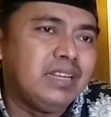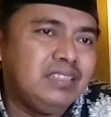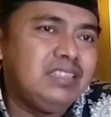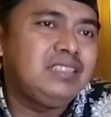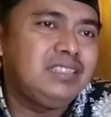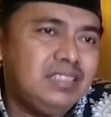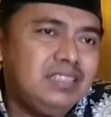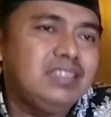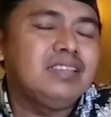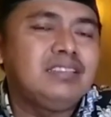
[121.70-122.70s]
dan
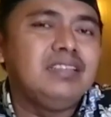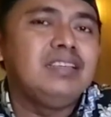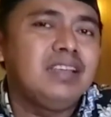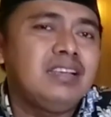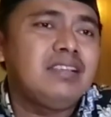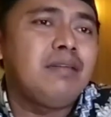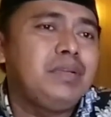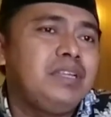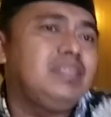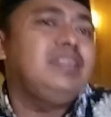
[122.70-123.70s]
istrinya sehingga
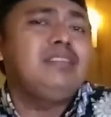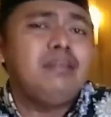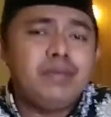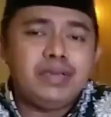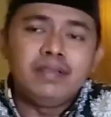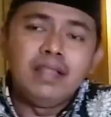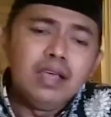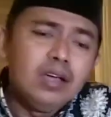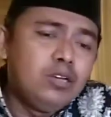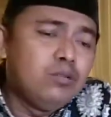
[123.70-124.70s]
sampai detik ini sampai
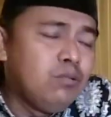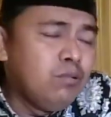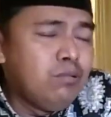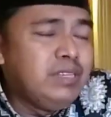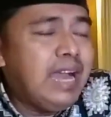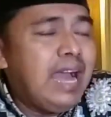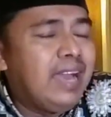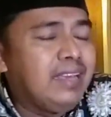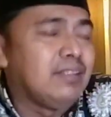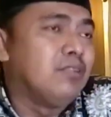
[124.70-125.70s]
nunggu di
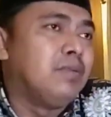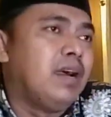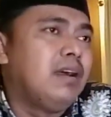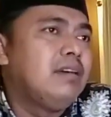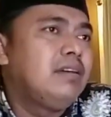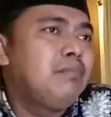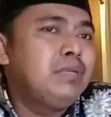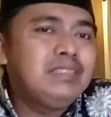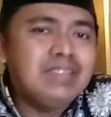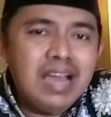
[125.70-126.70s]
air coba
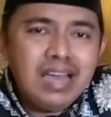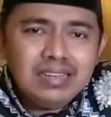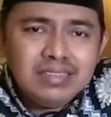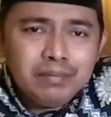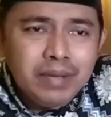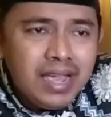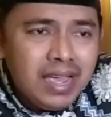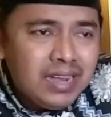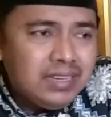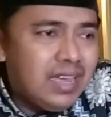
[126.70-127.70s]
mencari
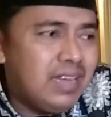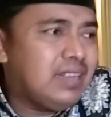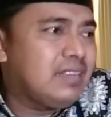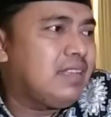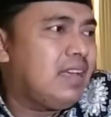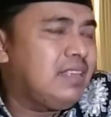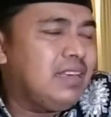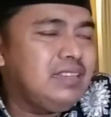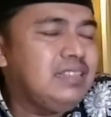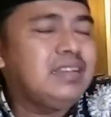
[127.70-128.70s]
kemana anak
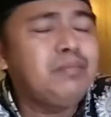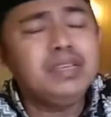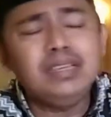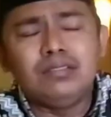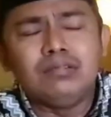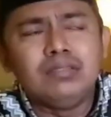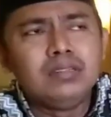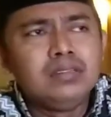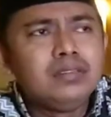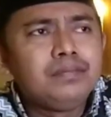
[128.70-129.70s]
saya ini kan begitu
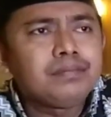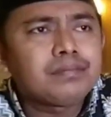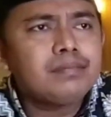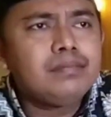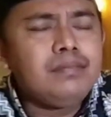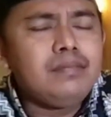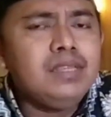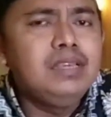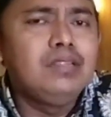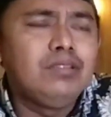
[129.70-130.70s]

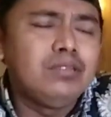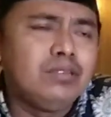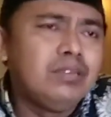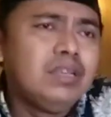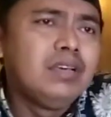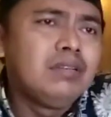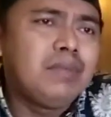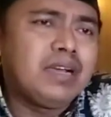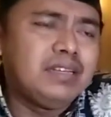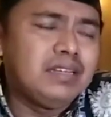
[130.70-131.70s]
itu gitu loh
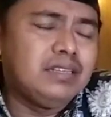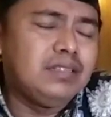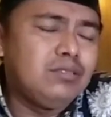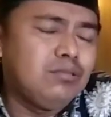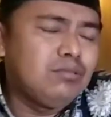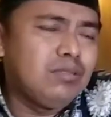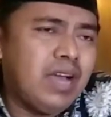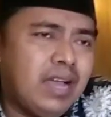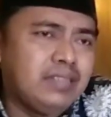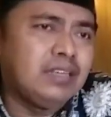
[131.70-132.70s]
maka dari itu
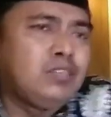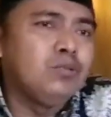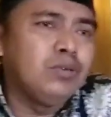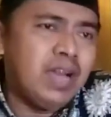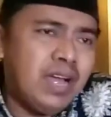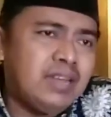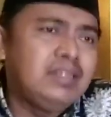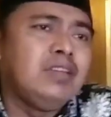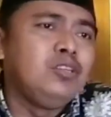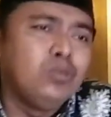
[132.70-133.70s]
hanya doa
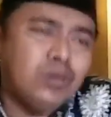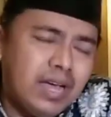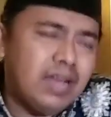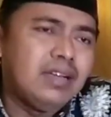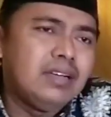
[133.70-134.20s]
dan doa